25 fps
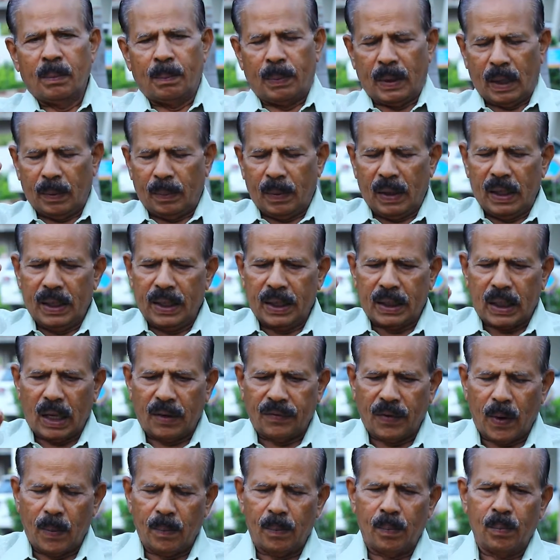ప్రబలి
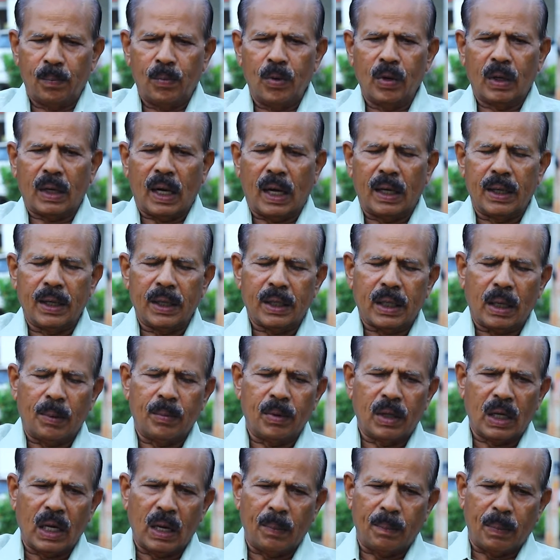కఫంబు
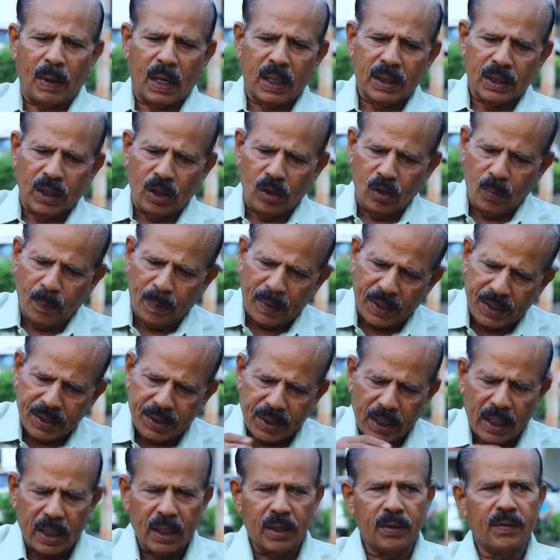కంఠమున బాధలు
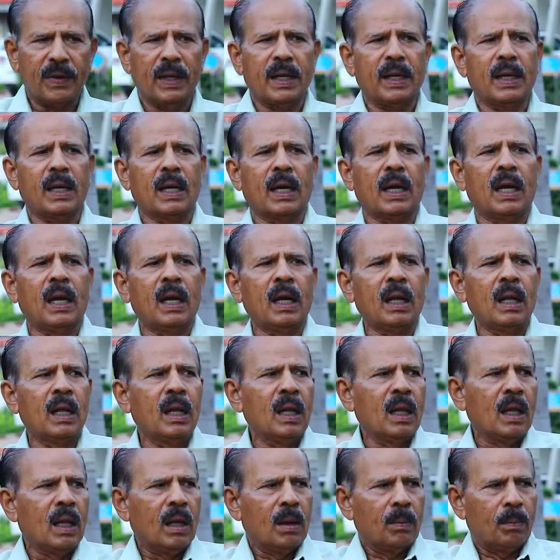పెట్టెడి వేళ
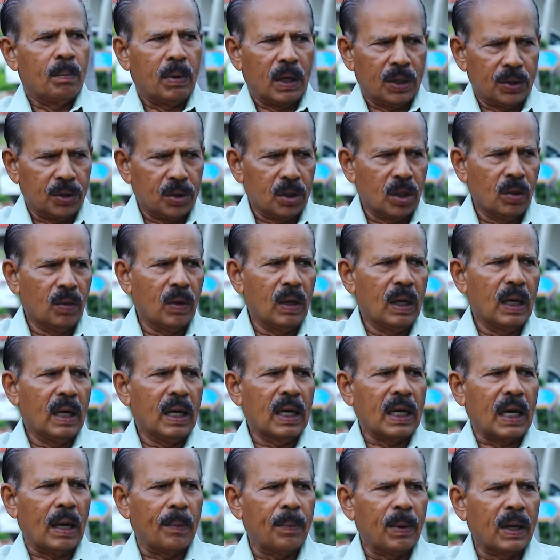బంధువుల్
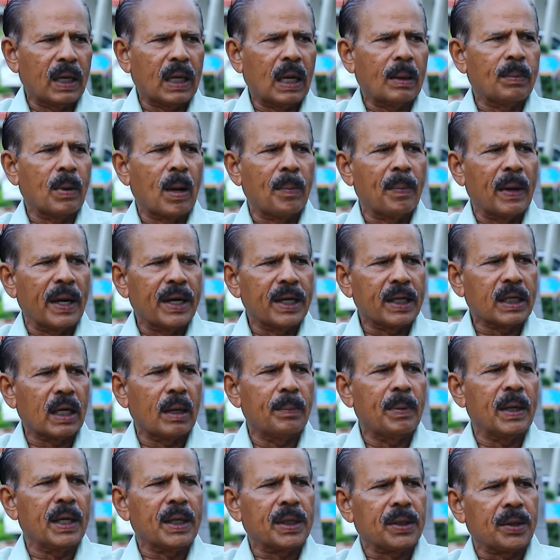గబగబ
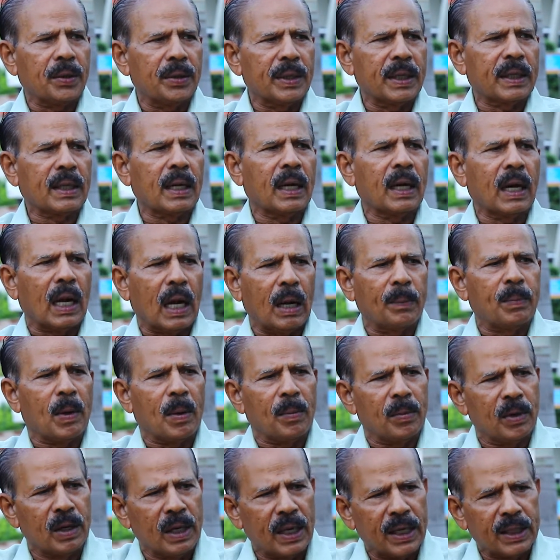బయటబెట్టుడిక
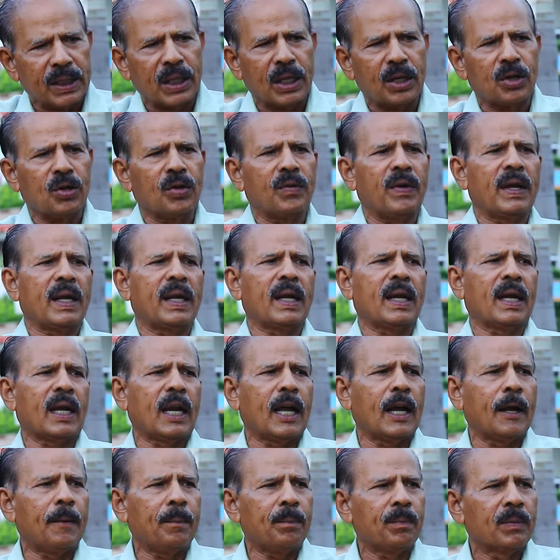లాభము లేదను వేళ
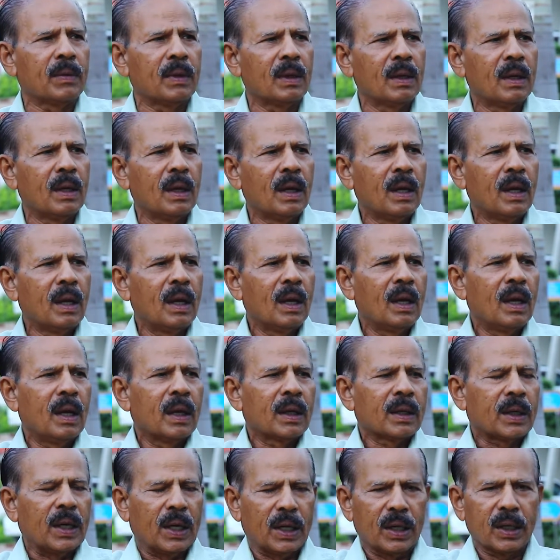
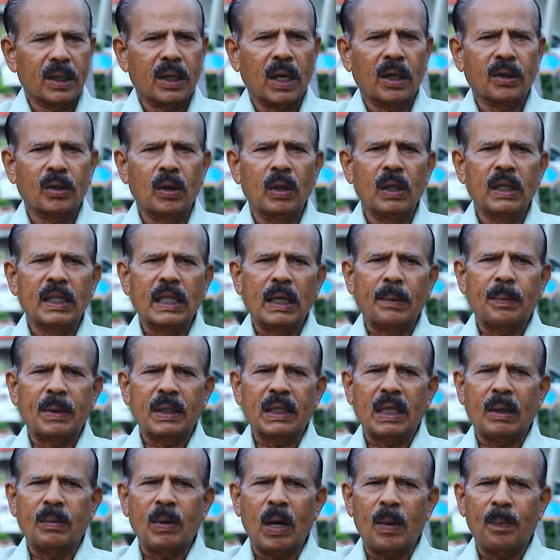కింకరుల్ దబ
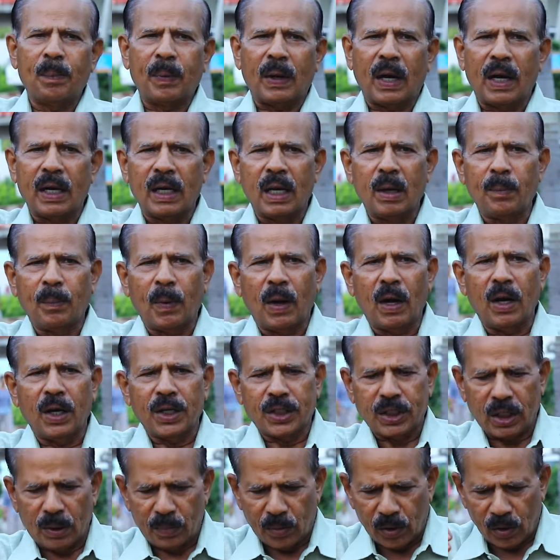దబ
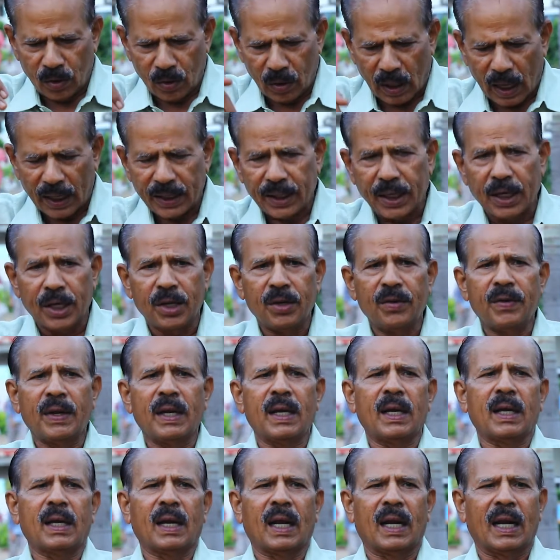ప్రాణపాశములు లాగెడి
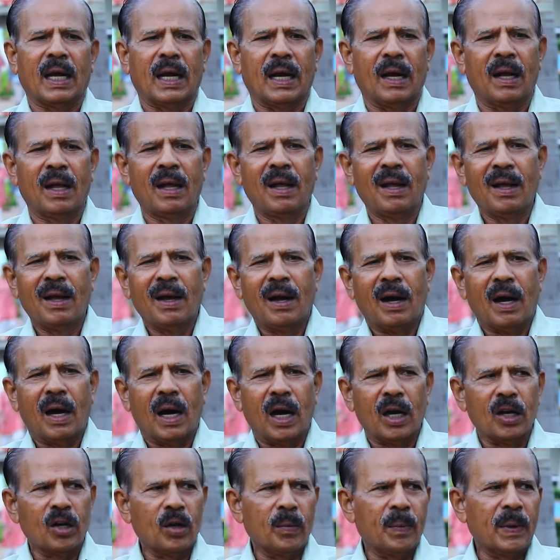వేళలా
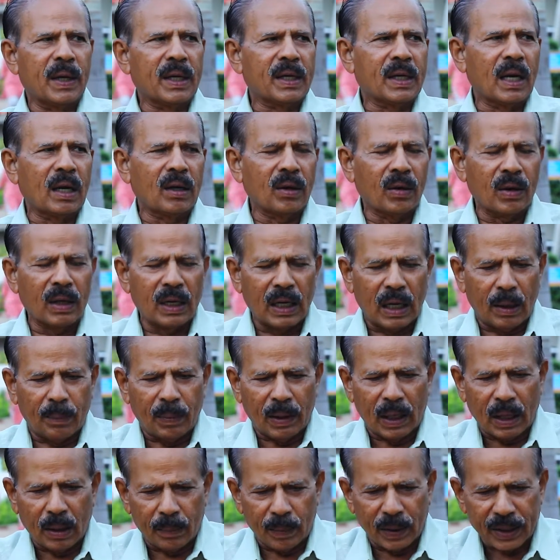ఆలుబిడ్డలున్
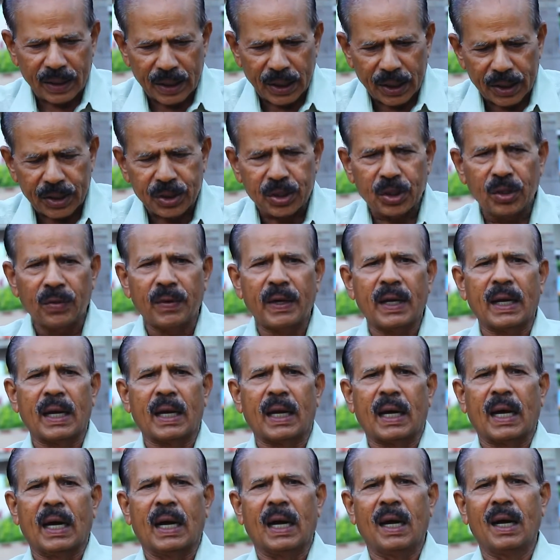లబలబ
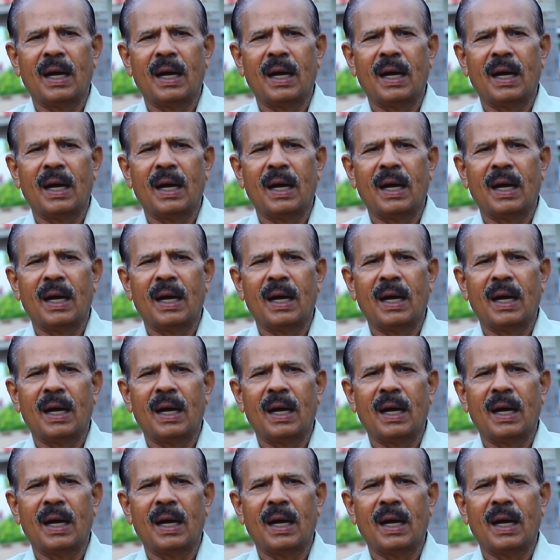ఎడ్చువేల